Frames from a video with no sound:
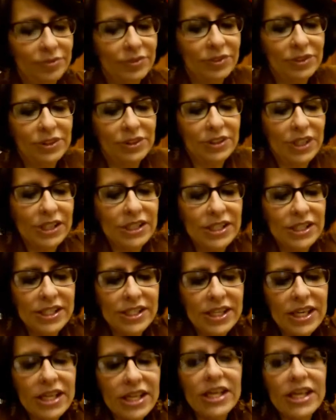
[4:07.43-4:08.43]

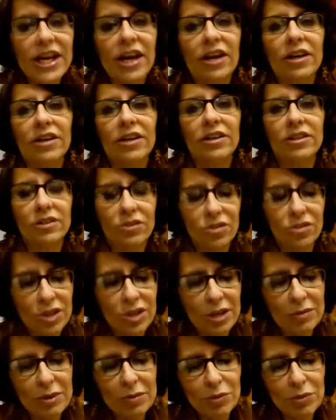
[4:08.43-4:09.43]
Sencilla, no
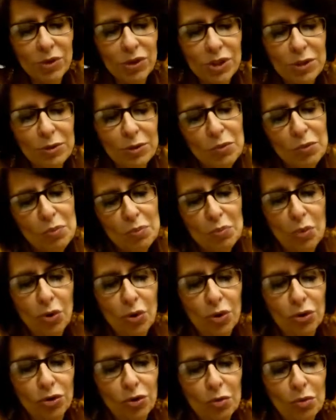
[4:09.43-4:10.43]
sabemos si
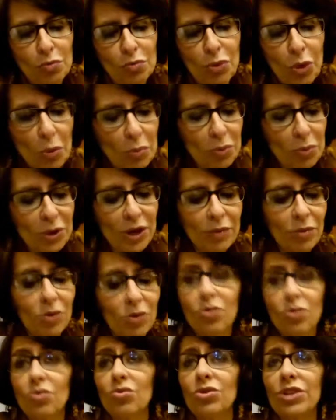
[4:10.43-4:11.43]
por tu propia
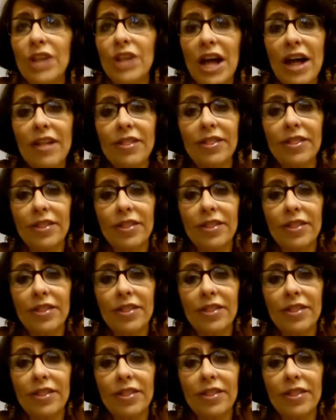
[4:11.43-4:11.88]
voluntad